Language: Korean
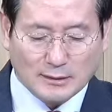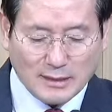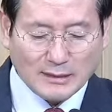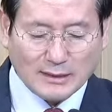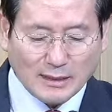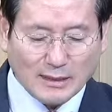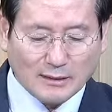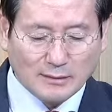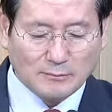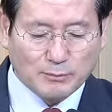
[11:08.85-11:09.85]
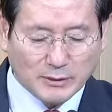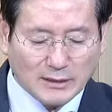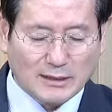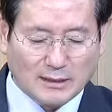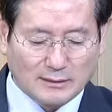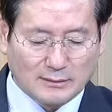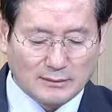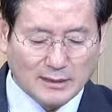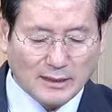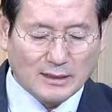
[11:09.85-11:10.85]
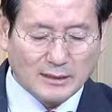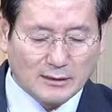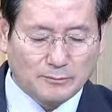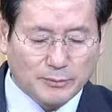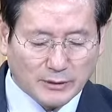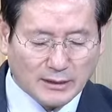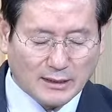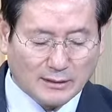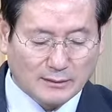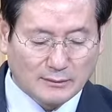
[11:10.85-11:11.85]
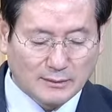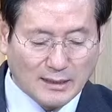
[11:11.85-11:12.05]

내 생각을 버리라는 거예요. 내 길을 버리라는 거예요.